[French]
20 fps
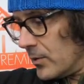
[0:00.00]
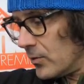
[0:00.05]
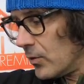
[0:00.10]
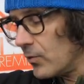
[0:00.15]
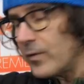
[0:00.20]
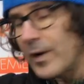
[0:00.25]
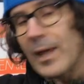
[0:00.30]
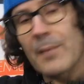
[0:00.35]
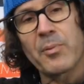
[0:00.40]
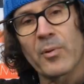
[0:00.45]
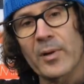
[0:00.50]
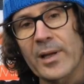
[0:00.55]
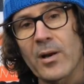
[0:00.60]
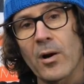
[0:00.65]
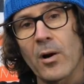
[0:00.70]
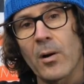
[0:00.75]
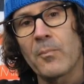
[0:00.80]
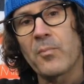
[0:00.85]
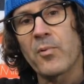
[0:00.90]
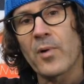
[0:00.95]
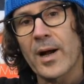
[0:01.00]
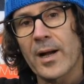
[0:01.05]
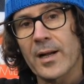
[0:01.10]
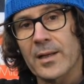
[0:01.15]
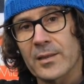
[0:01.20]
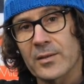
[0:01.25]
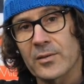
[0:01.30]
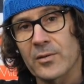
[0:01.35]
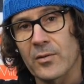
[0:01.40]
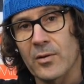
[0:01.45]
Donc voilà pour les grands points
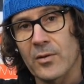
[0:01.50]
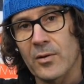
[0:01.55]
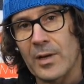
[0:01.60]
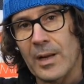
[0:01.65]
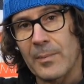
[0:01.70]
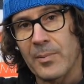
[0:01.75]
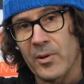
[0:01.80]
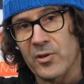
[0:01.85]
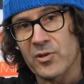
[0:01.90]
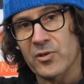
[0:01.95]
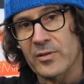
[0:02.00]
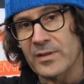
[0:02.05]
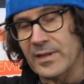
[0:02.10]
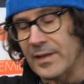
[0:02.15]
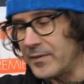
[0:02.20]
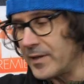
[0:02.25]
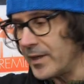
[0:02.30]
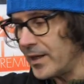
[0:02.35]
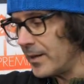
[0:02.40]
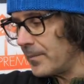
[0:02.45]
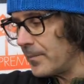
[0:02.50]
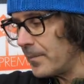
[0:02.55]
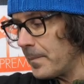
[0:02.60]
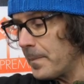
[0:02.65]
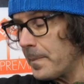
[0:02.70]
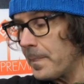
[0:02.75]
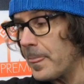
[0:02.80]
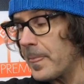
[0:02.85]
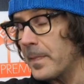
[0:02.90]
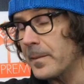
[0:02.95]
de la planche de Xavier.
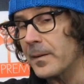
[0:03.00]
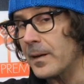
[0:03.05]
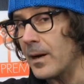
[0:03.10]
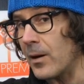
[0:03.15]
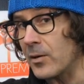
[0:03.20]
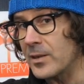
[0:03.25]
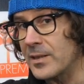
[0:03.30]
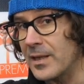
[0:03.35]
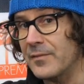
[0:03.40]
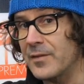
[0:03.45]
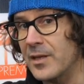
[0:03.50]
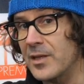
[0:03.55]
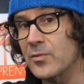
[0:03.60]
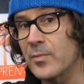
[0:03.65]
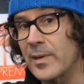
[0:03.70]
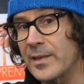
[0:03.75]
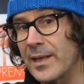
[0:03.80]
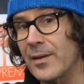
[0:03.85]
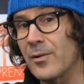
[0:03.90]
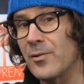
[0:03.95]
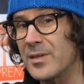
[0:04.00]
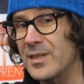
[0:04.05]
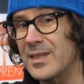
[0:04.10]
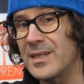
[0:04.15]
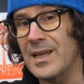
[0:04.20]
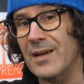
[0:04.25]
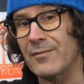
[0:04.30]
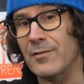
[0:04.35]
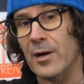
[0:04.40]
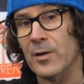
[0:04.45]
Alors Xavier souhaitait
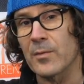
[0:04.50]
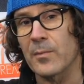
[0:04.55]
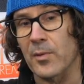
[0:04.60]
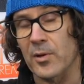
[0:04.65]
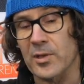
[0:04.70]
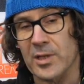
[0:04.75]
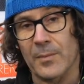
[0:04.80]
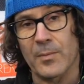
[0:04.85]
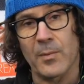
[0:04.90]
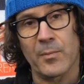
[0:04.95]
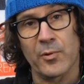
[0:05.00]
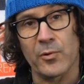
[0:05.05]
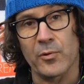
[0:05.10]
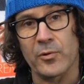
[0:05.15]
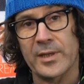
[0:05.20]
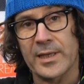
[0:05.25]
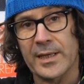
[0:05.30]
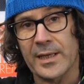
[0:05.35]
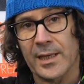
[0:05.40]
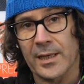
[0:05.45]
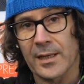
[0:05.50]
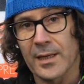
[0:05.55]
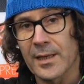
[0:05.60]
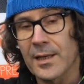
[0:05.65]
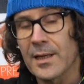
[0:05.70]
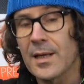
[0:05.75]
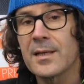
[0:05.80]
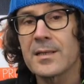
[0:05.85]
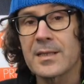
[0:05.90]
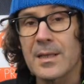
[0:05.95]
aussi avoir une planche un peu plus ludique.
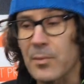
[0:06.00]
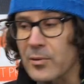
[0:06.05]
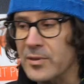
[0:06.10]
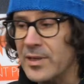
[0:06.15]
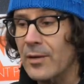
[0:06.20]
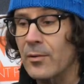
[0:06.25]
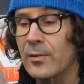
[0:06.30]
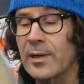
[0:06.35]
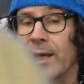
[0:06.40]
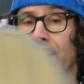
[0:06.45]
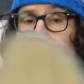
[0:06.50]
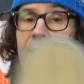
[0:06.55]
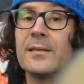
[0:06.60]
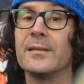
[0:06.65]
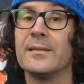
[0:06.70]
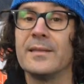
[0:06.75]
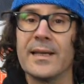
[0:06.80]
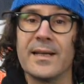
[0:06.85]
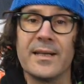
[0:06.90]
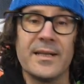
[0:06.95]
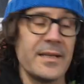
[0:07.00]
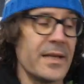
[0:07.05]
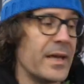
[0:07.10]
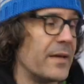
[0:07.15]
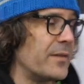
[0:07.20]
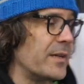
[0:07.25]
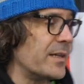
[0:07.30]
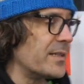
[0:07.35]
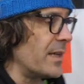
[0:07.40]
C'est pour ça qu'on a décliné avec